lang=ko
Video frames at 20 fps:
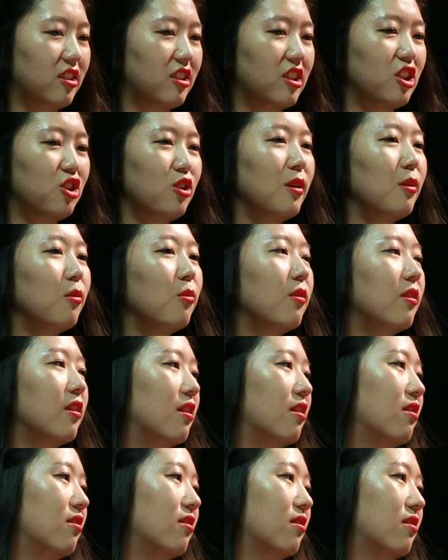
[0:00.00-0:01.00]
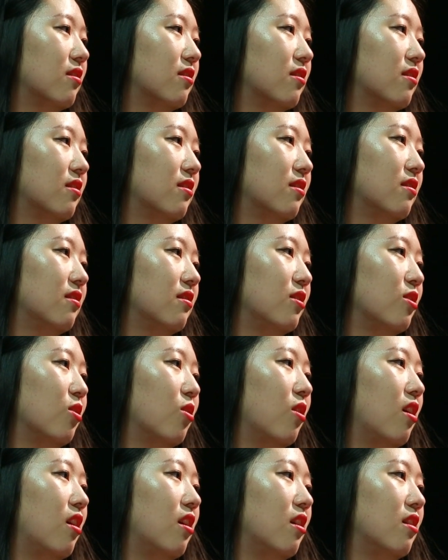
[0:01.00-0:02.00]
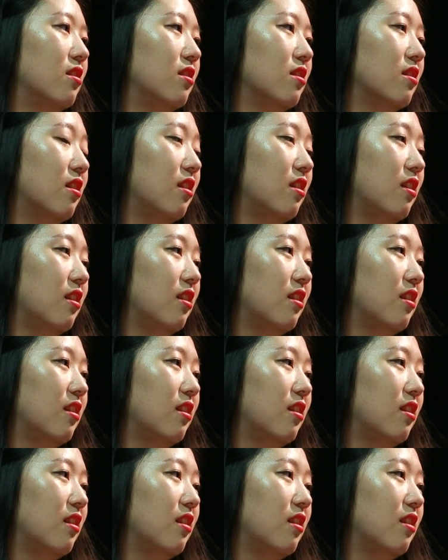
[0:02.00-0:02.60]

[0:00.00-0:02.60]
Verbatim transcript: 그게 최고예요. 정확한 시간에.